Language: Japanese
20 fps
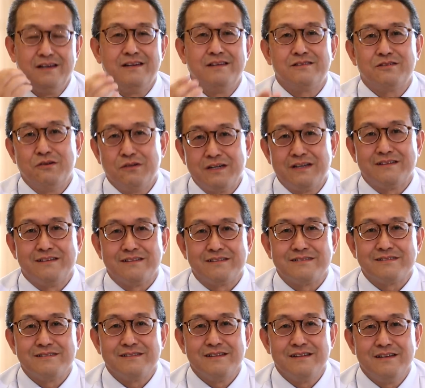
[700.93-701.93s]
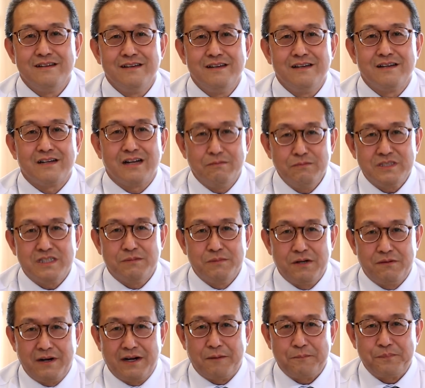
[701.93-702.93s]
そうなんです神
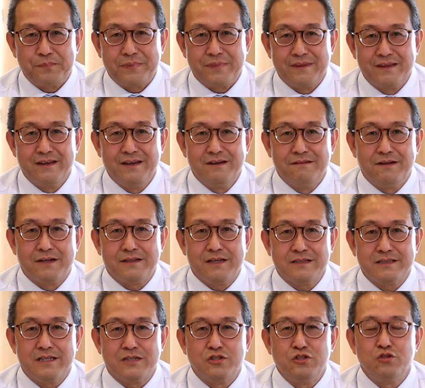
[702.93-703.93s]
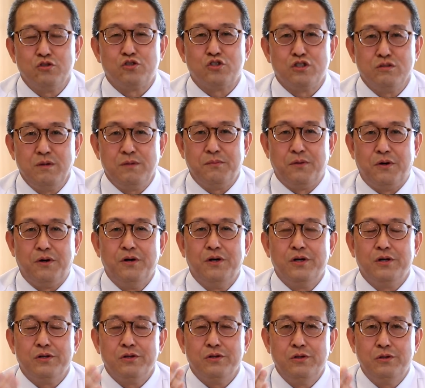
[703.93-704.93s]
様は私たちの罪も
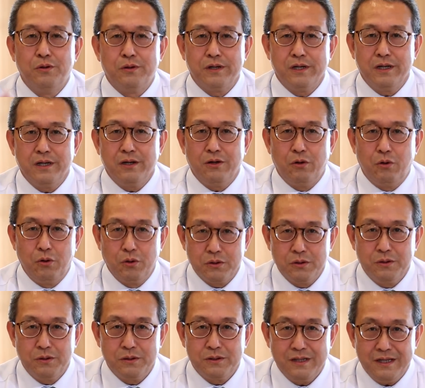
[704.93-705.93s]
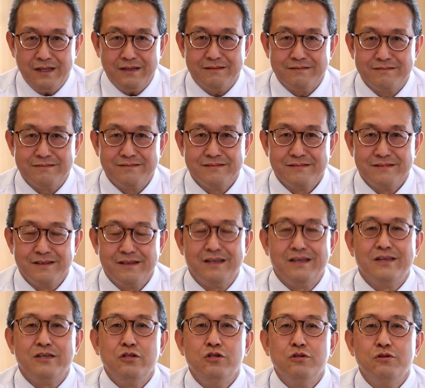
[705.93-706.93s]
どれほどに
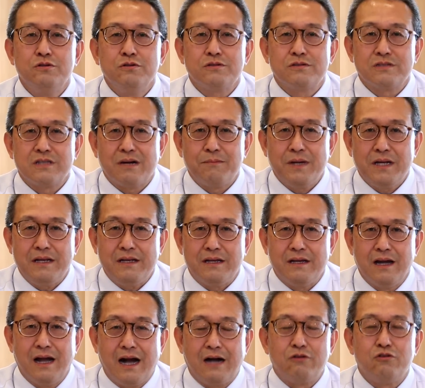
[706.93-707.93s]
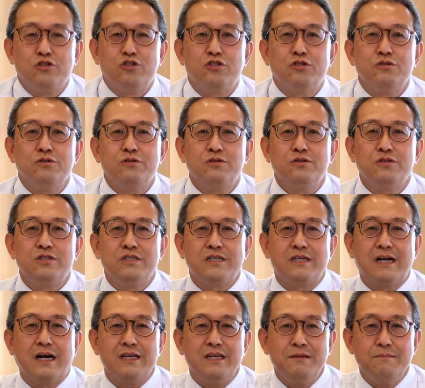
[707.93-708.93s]
許すためにあの十字
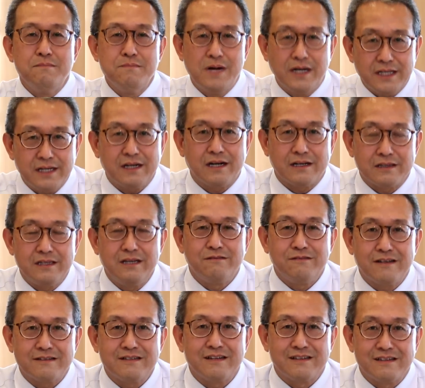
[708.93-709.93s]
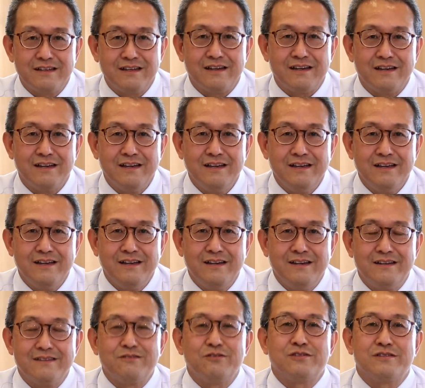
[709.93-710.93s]
架にまでかかってくださって
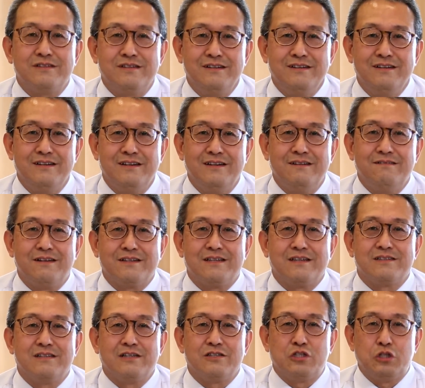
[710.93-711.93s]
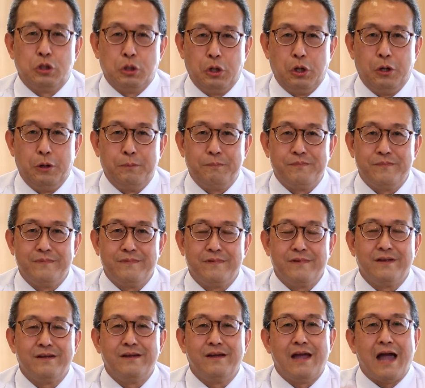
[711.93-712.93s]
そして私たちを
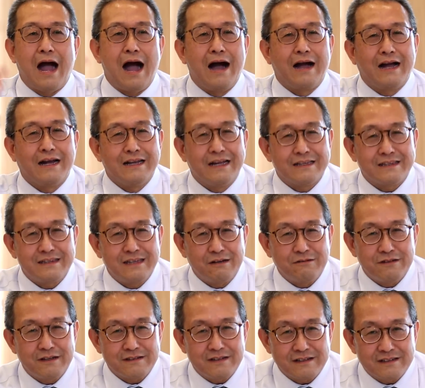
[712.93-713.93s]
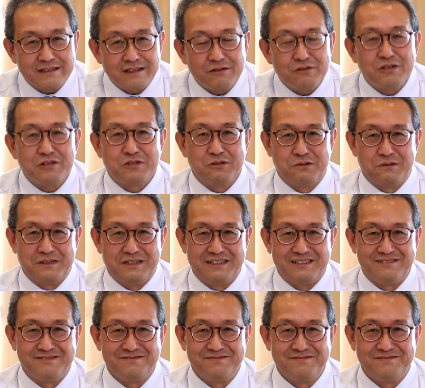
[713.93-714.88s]
あがなってくださったのでしょうか